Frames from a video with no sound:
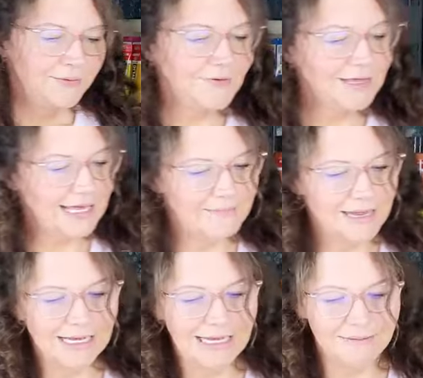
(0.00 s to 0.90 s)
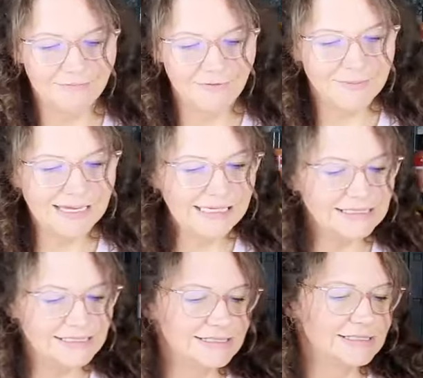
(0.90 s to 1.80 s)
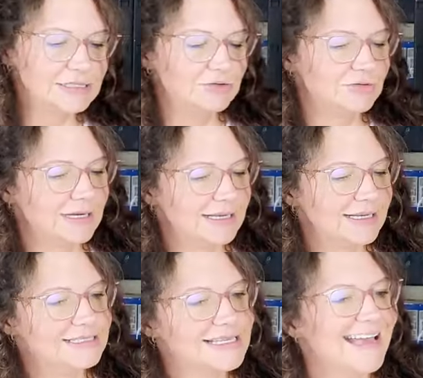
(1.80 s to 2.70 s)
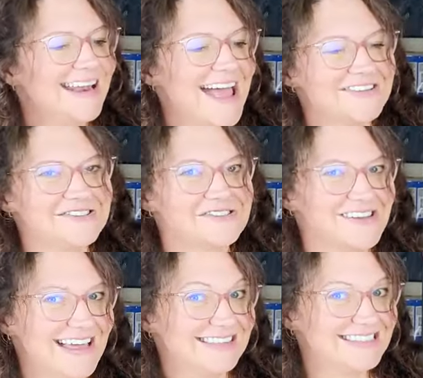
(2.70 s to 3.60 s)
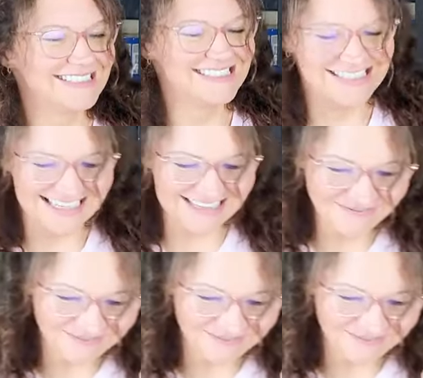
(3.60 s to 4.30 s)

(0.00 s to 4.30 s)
Okay, meine Lieben, für mich ist es nun an der Zeit, Handschuhe anzuziehen.